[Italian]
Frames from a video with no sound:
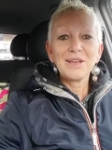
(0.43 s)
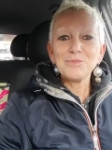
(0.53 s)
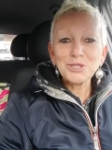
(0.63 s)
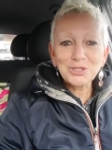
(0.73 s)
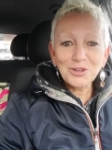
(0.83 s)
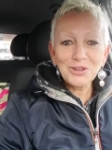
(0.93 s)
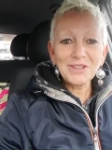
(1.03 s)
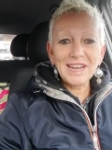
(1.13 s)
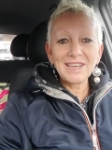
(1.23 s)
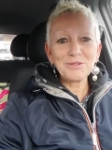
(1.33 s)
Buongiorno
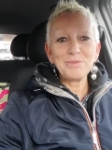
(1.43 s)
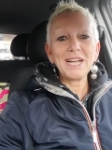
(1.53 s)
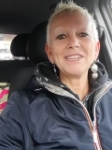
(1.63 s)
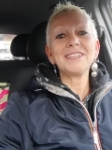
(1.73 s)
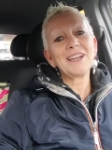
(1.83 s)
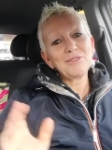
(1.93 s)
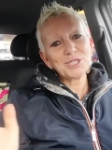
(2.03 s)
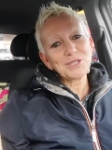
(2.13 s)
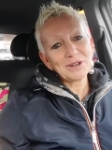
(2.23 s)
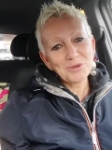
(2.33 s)
dalla Romagna e dalla
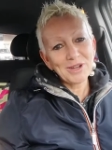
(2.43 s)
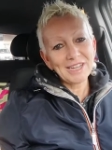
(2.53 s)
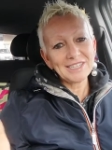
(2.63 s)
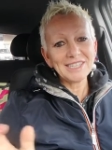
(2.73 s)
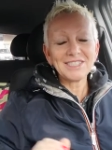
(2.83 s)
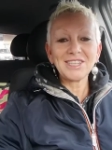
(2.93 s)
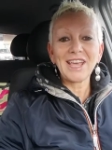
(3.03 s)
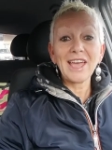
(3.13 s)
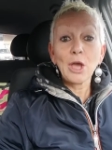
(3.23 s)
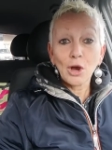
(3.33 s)
vostra Cuccagna
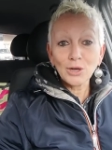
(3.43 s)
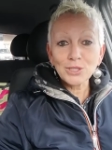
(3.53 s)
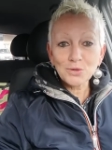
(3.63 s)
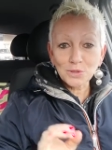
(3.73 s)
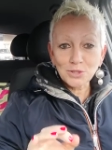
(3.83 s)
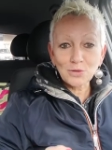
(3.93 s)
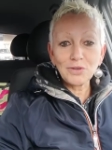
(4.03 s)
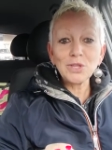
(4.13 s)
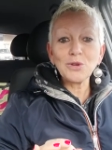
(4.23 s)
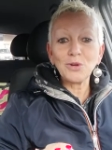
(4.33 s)
c'è. Oggi questo
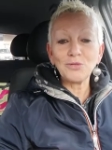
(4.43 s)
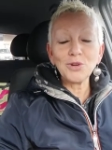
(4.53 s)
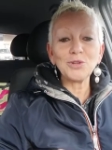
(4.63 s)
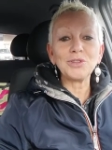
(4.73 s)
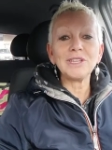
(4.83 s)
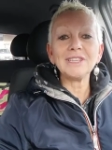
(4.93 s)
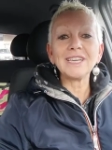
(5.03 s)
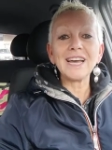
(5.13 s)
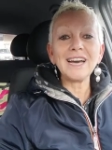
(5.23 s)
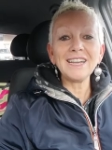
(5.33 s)
video lo voglio
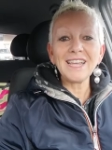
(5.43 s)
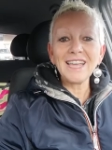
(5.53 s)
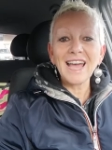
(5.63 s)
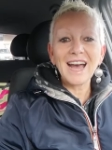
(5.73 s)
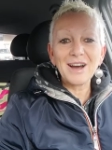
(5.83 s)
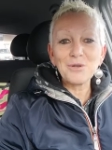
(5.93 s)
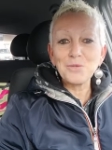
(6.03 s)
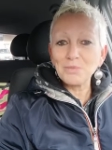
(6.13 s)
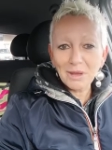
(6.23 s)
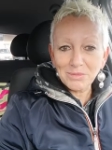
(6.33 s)
dedicare a
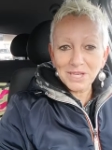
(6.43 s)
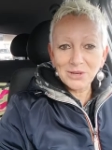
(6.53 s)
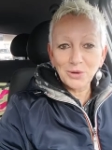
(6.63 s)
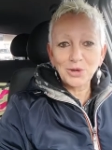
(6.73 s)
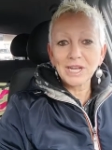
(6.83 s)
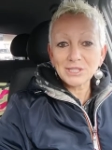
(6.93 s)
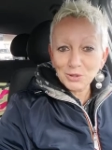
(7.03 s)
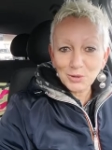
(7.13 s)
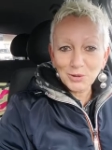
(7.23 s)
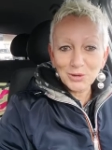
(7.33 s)
un mio amico
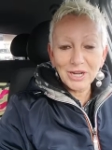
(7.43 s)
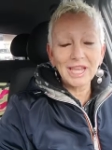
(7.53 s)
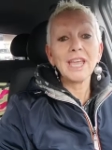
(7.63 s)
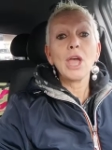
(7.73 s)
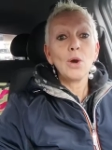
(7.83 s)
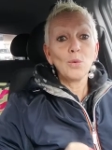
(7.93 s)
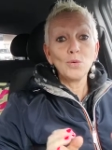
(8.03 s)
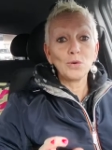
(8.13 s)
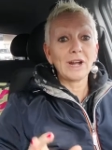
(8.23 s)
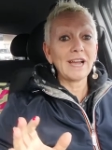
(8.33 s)
Gassone,
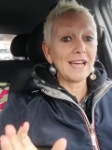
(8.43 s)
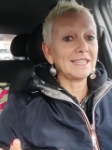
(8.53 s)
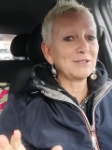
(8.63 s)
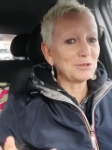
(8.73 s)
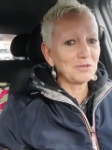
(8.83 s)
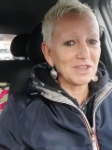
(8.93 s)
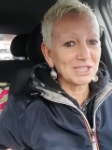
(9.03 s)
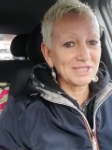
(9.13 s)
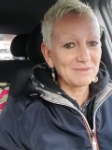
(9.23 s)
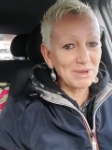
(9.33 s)
un ragazzo
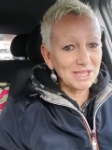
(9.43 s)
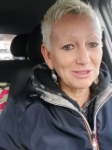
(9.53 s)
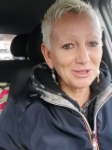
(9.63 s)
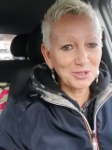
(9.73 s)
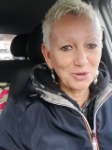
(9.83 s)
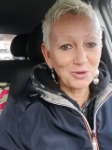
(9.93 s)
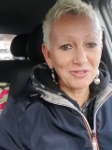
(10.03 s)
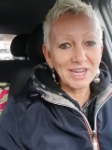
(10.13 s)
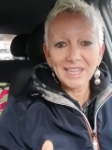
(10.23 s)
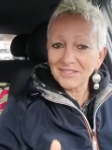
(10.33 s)
diversamente
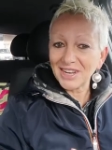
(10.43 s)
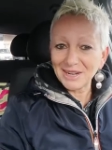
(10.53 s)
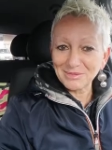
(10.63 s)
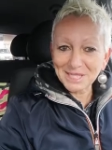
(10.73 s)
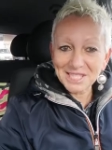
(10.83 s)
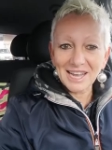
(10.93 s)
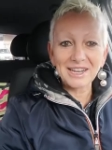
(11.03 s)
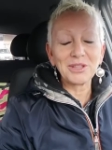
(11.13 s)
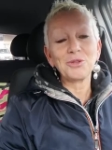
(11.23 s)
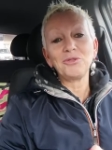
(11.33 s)
giovane che viene a
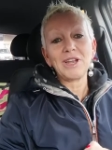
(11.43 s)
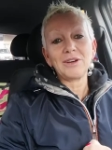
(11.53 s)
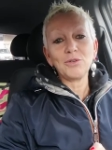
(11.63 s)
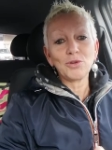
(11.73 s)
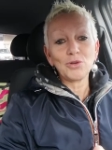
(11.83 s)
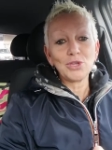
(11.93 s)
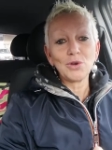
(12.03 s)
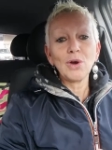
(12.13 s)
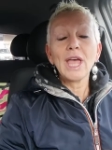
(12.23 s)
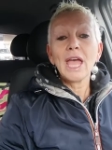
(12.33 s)
mangiare dove lavoro io.